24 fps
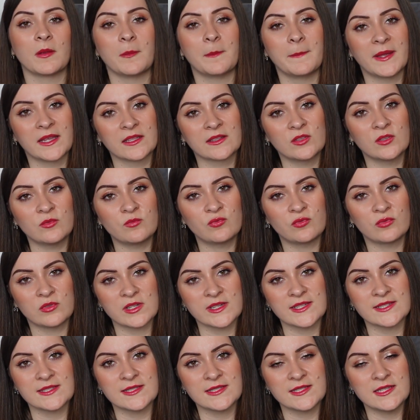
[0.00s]
Maintenant, pour
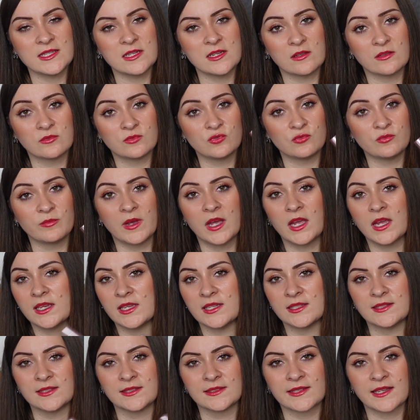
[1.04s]
les cils du bas,
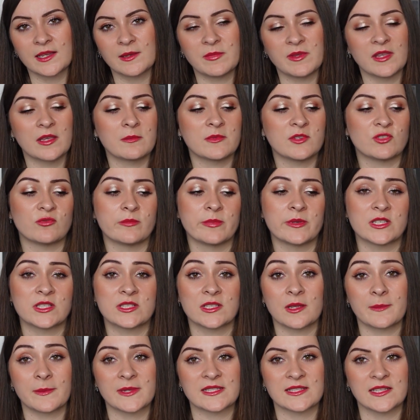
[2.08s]
il était très bien, mais je vais pas
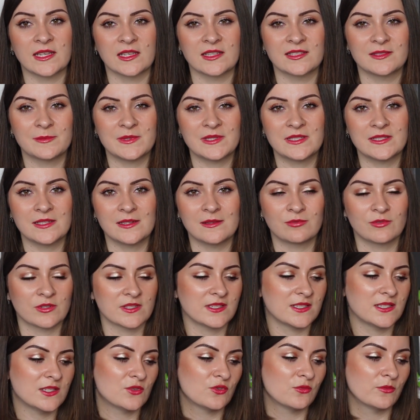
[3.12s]
acheter un mascara spécial pour les
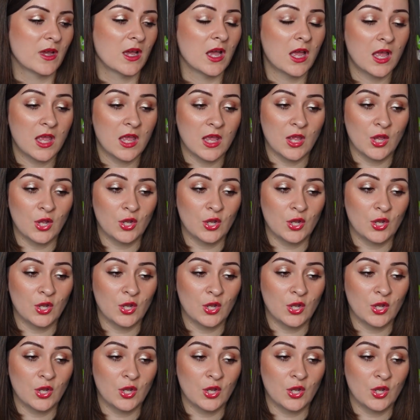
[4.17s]
cils du bas.